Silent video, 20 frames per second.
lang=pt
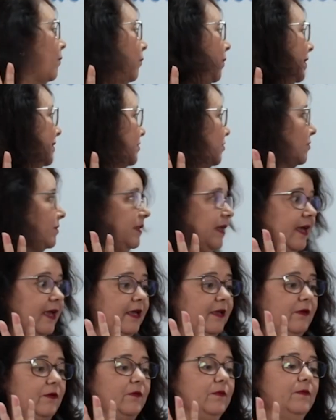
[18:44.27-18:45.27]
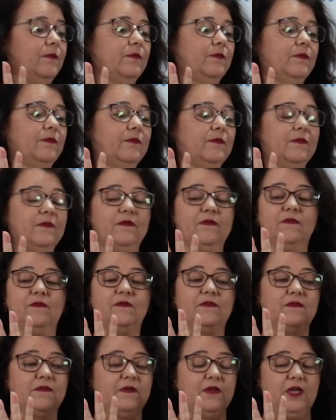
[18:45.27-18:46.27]
Quanto eu tenho?
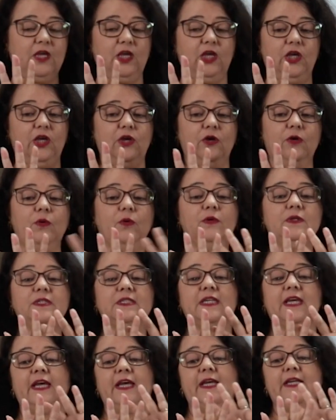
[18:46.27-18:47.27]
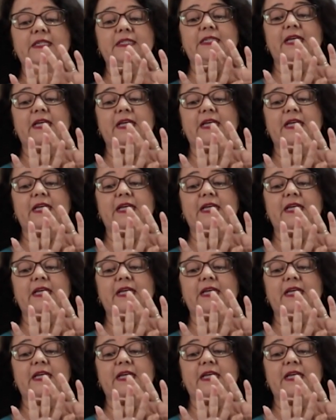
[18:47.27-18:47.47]
5, 6,